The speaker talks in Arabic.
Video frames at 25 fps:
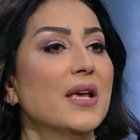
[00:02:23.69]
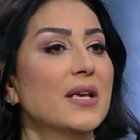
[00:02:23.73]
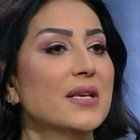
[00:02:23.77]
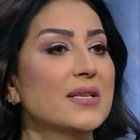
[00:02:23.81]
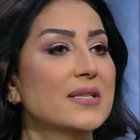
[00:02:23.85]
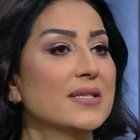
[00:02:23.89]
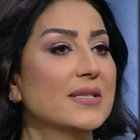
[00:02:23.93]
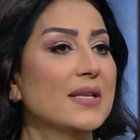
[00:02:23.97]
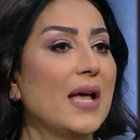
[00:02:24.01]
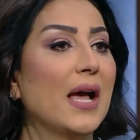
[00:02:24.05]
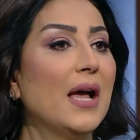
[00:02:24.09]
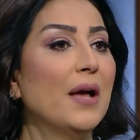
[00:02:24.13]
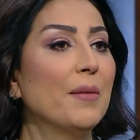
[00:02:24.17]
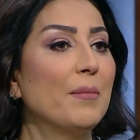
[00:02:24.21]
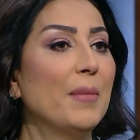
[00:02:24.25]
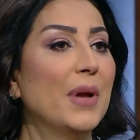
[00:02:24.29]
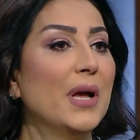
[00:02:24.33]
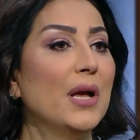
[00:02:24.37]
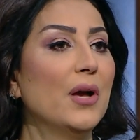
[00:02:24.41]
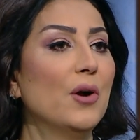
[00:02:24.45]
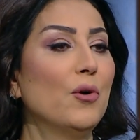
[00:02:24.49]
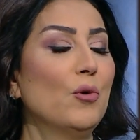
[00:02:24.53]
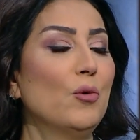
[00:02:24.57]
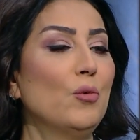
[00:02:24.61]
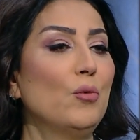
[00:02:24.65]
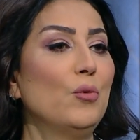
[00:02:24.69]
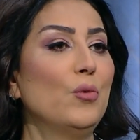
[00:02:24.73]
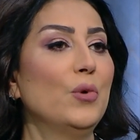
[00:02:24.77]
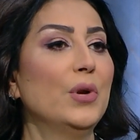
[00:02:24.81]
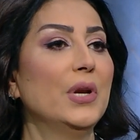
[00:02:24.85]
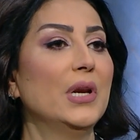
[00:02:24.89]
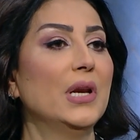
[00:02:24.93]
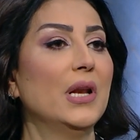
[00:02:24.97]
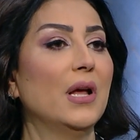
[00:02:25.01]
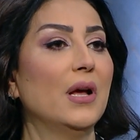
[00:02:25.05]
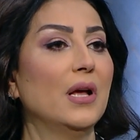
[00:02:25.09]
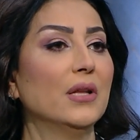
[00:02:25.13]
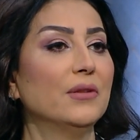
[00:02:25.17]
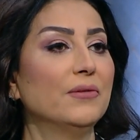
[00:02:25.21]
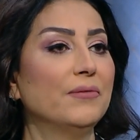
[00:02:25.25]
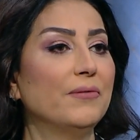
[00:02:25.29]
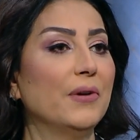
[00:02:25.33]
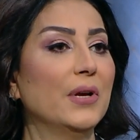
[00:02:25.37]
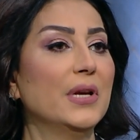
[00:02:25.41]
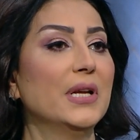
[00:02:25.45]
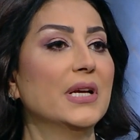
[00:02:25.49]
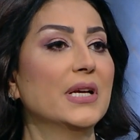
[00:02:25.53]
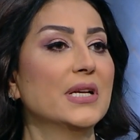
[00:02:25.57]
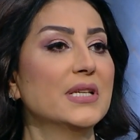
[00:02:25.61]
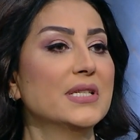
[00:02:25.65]
الزحمه
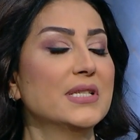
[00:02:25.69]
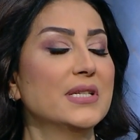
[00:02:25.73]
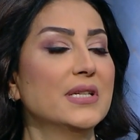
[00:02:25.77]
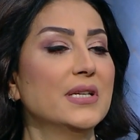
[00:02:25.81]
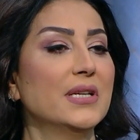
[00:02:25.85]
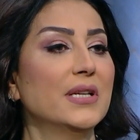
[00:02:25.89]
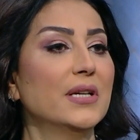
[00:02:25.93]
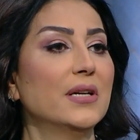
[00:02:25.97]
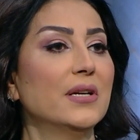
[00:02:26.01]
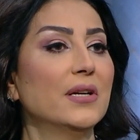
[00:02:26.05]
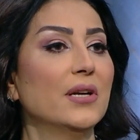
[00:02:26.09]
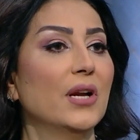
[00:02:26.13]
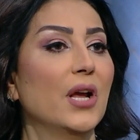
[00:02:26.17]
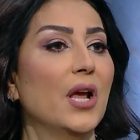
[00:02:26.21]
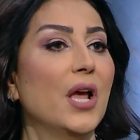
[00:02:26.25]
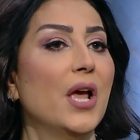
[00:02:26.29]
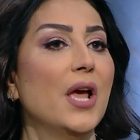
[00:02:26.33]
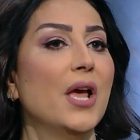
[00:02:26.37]
والاطفال الكتير